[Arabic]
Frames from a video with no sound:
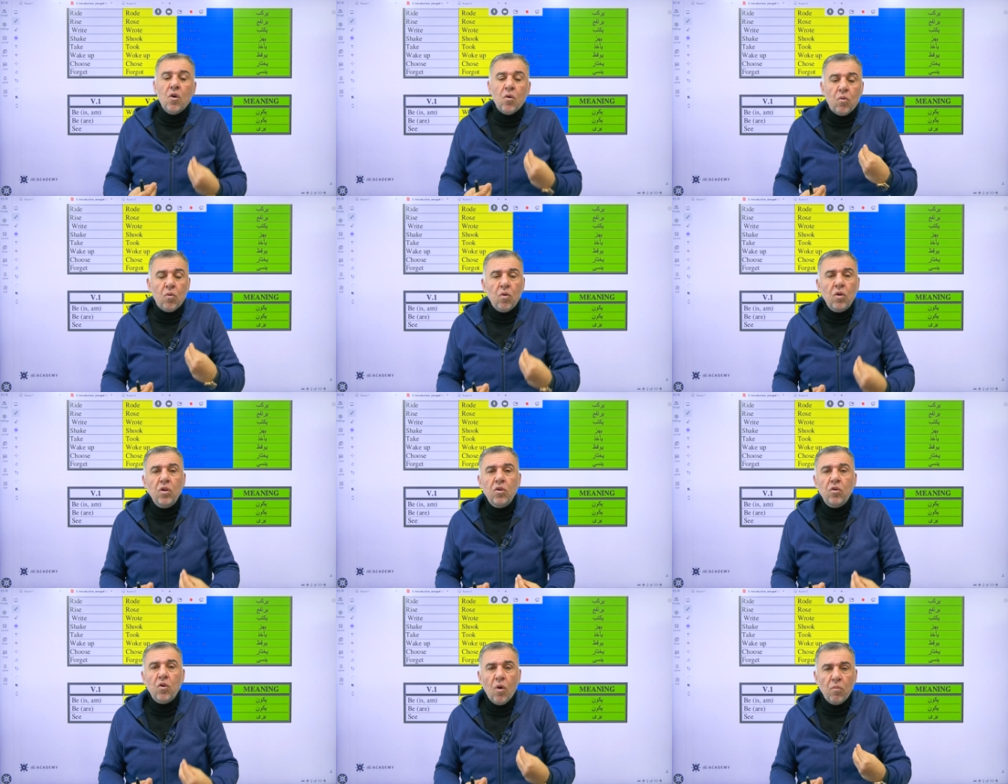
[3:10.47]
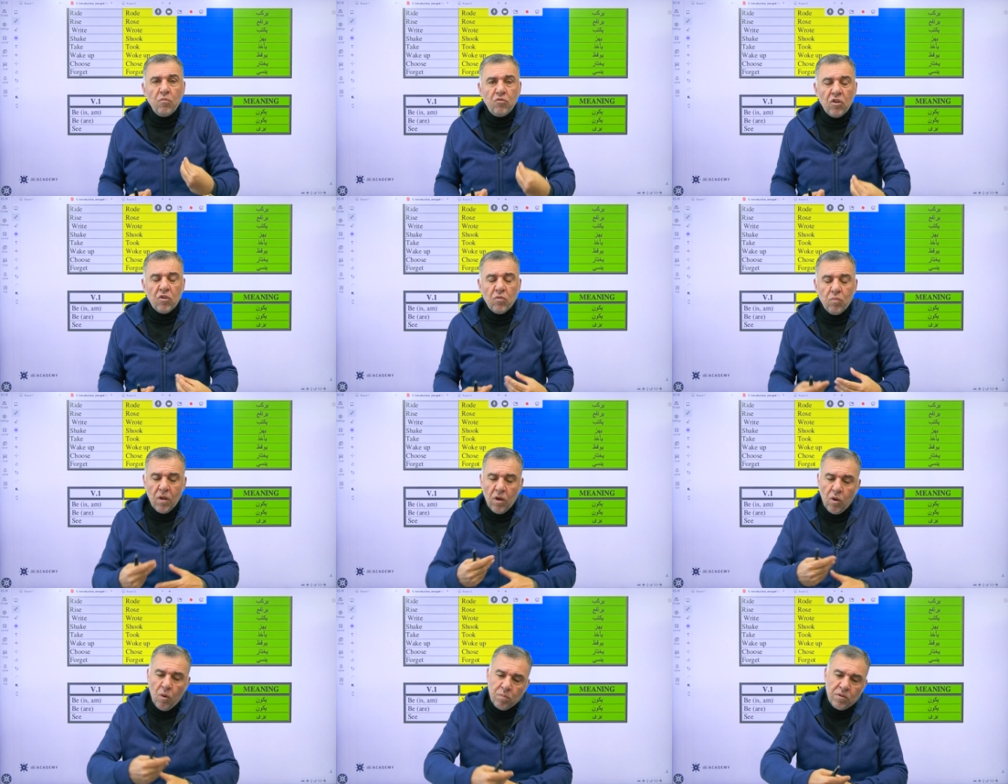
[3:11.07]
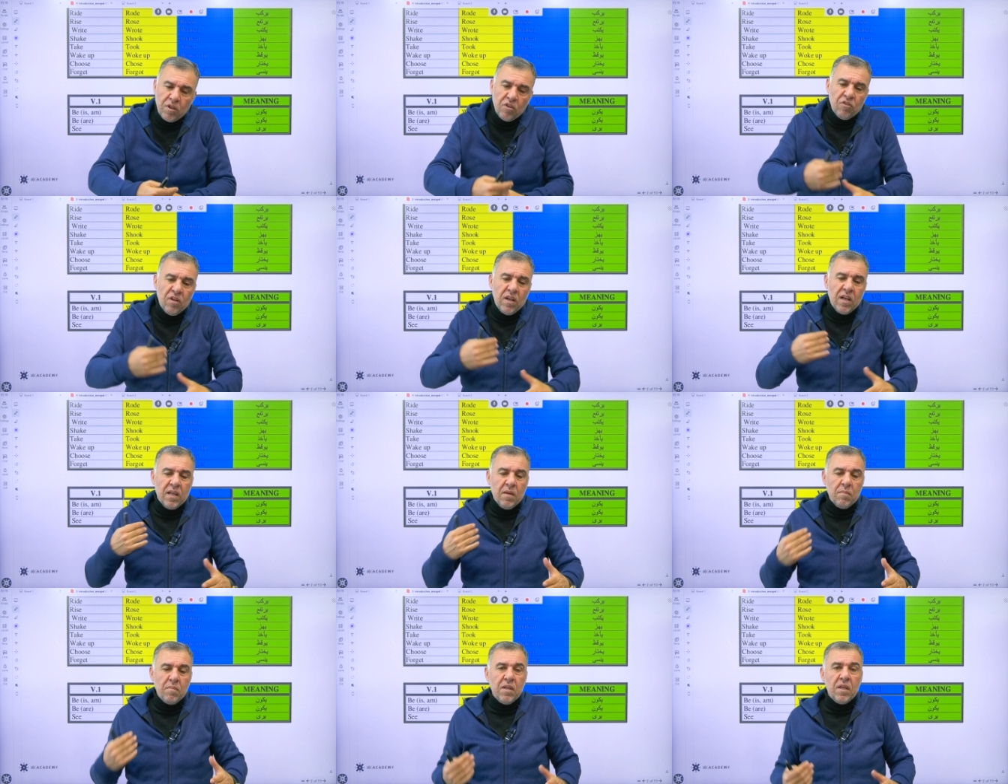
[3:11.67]
كل يوم جدول وبترجع
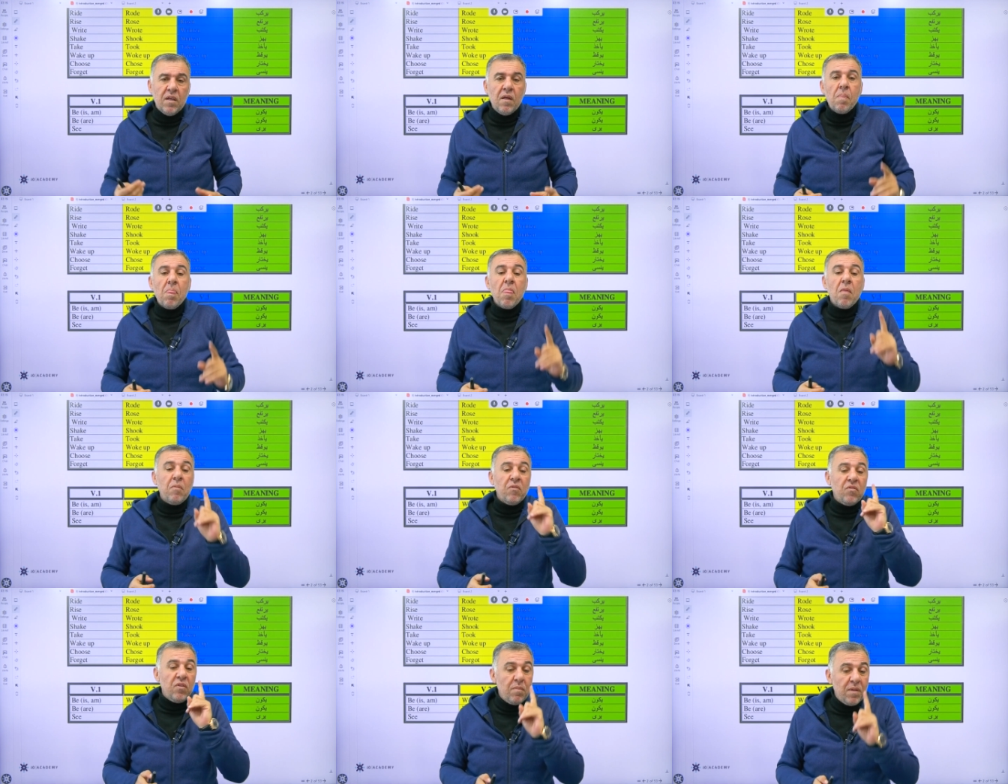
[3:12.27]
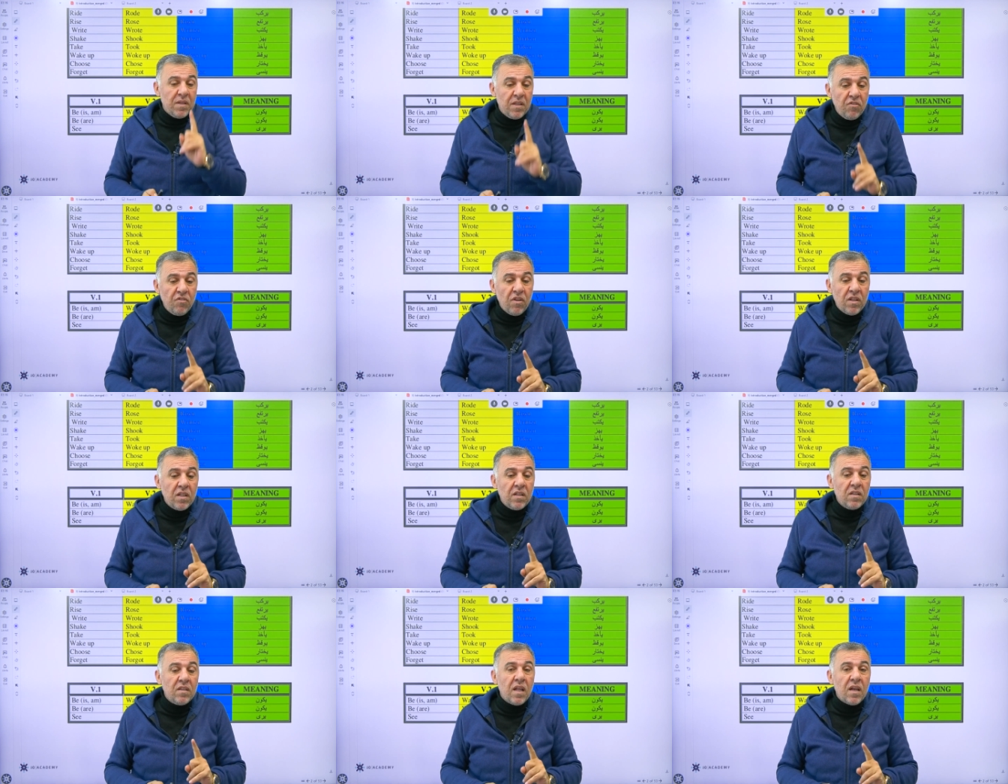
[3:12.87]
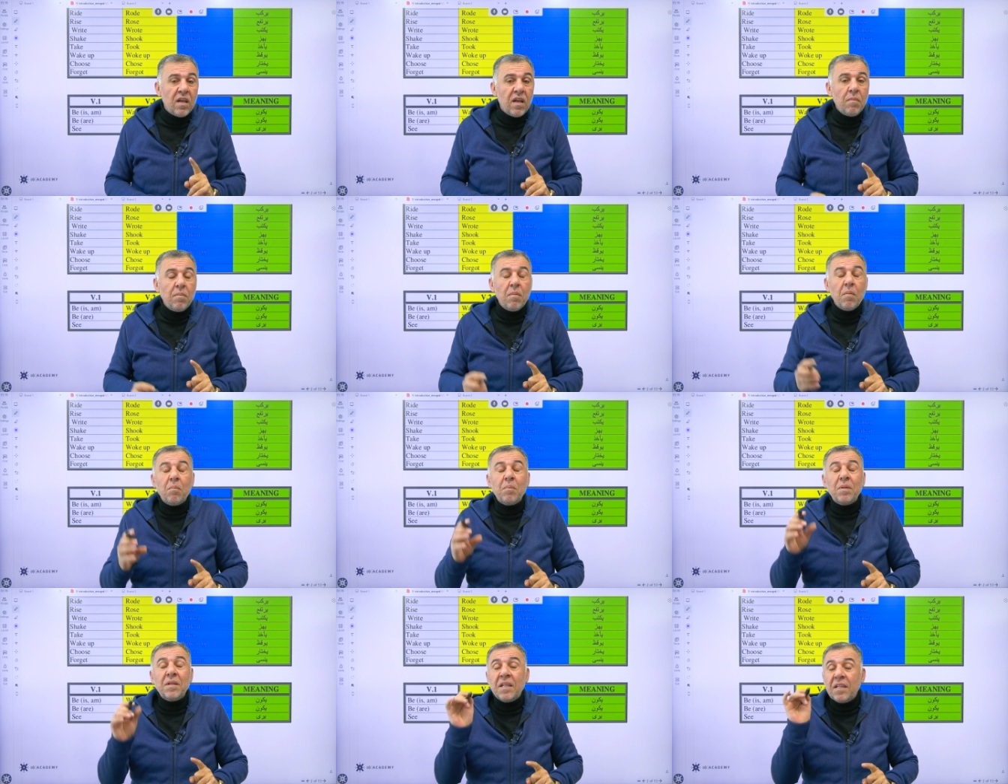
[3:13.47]
للقبلي بس لما ترجع تتدرب
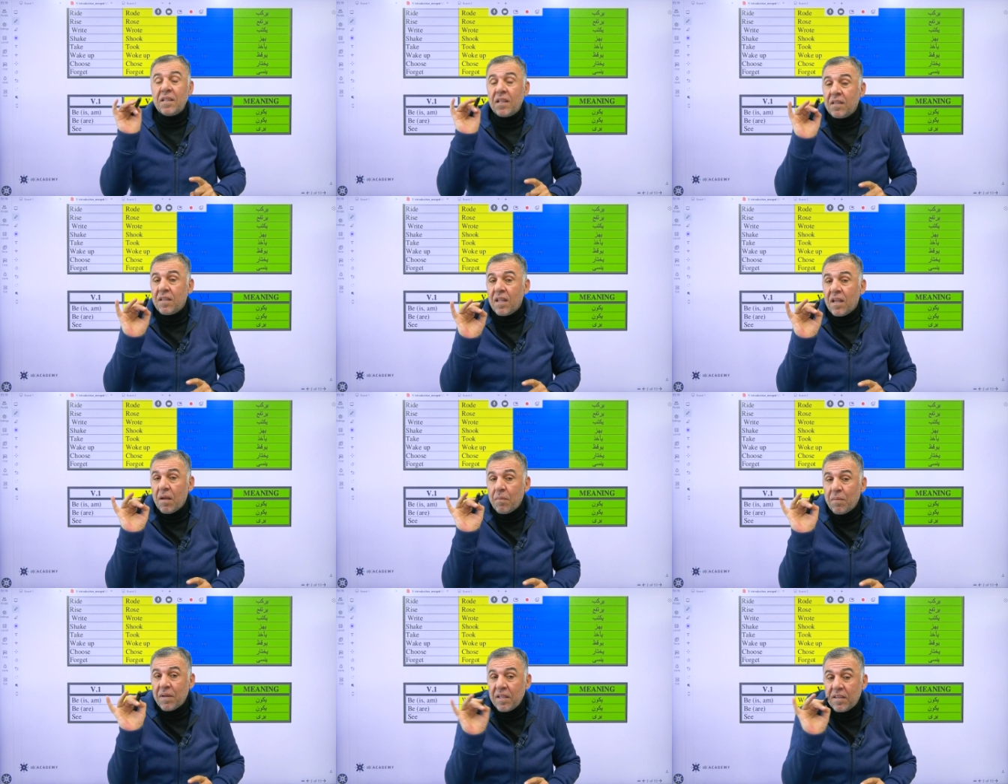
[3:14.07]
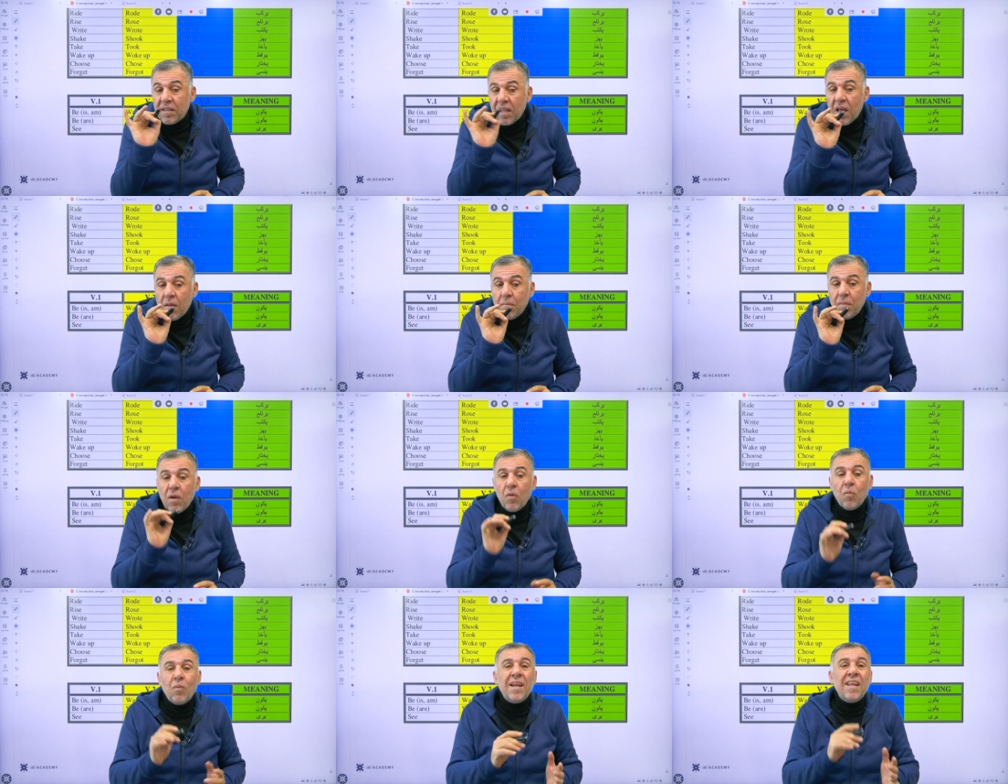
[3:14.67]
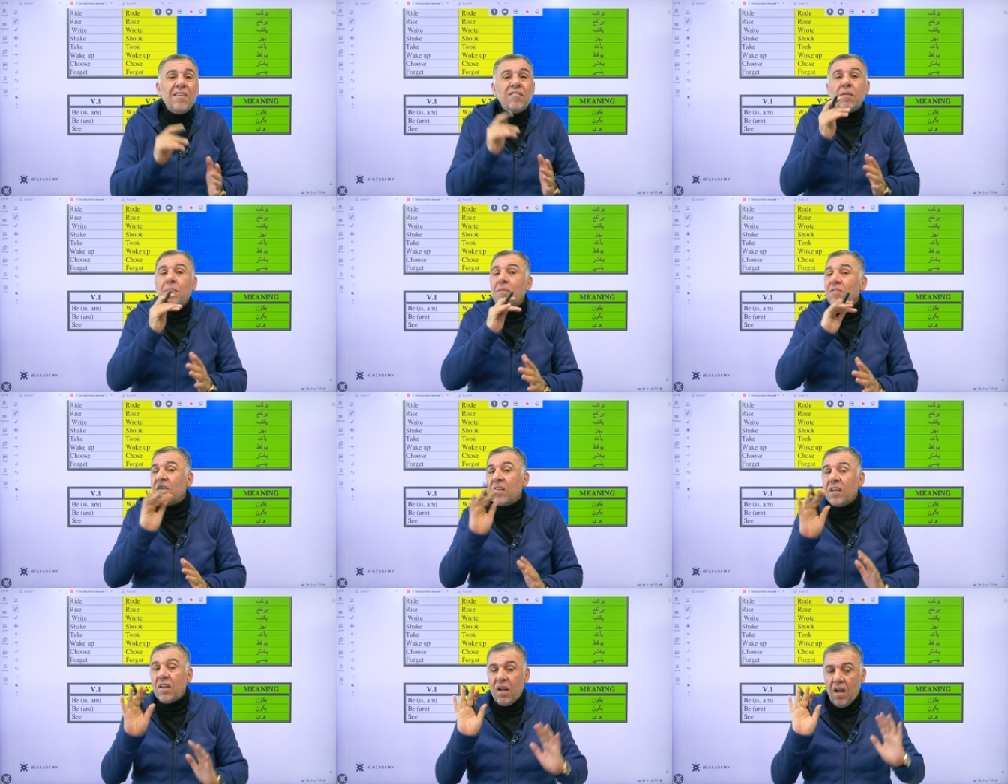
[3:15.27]
بدي تتدرب كتابه وليس
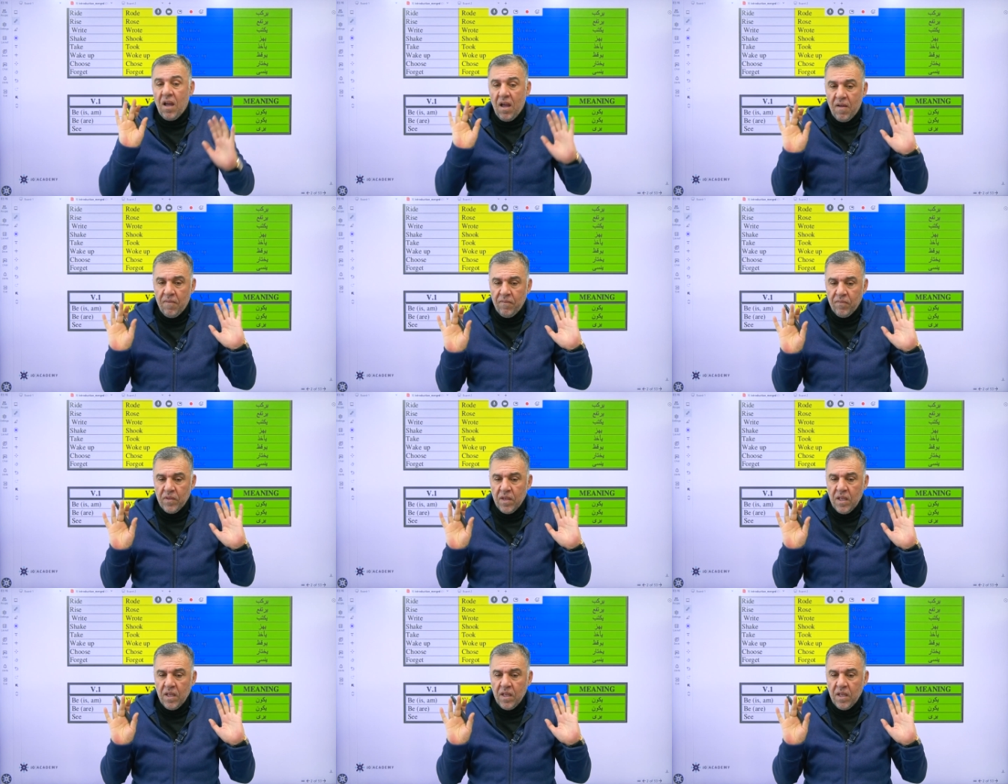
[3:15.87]
بس قراءه